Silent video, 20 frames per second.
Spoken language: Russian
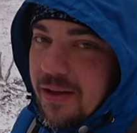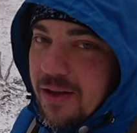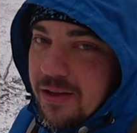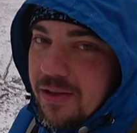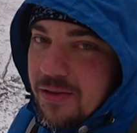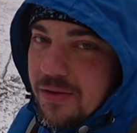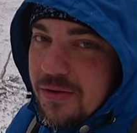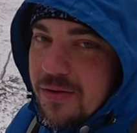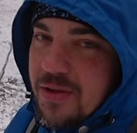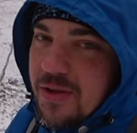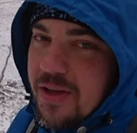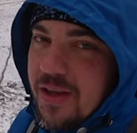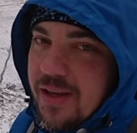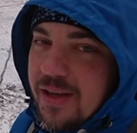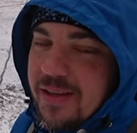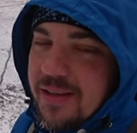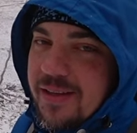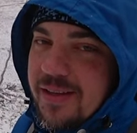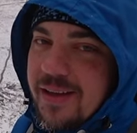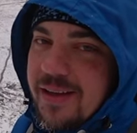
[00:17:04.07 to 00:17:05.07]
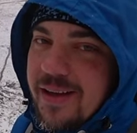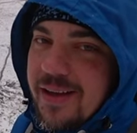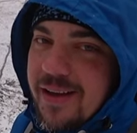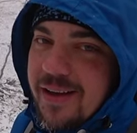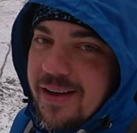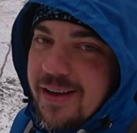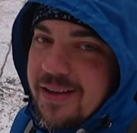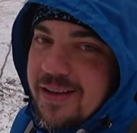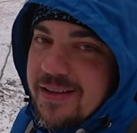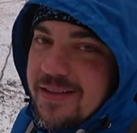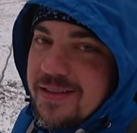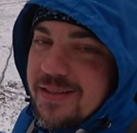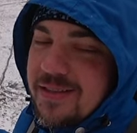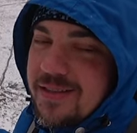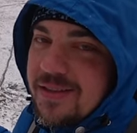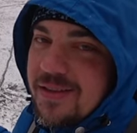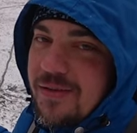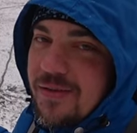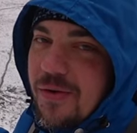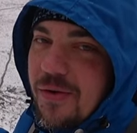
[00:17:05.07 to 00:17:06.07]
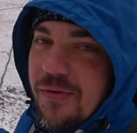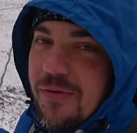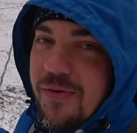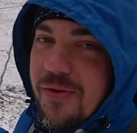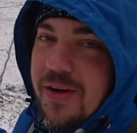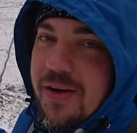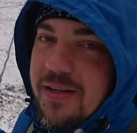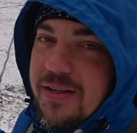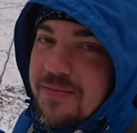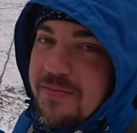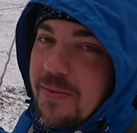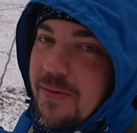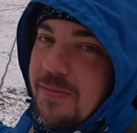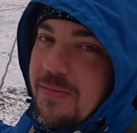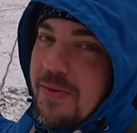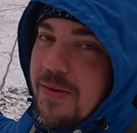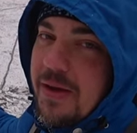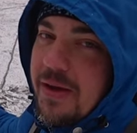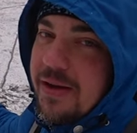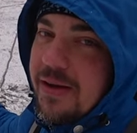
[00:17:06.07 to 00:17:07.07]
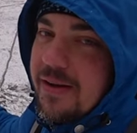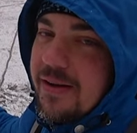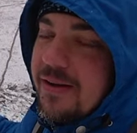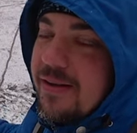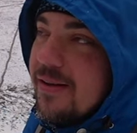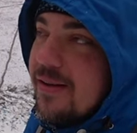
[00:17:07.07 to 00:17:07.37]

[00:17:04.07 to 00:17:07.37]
но нет, а, из него вырос побег